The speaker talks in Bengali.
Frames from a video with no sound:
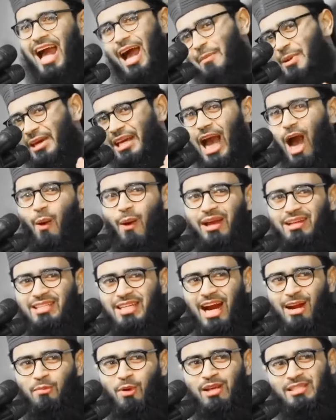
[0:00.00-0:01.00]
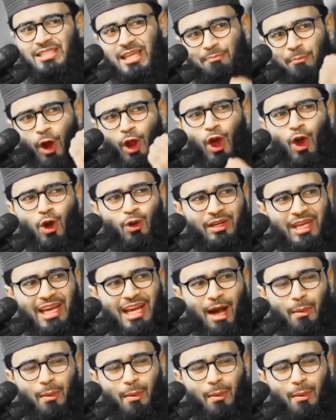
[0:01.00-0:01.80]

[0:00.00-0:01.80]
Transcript: আমি খাওয়াই ছাড়বো আজকে বলো কি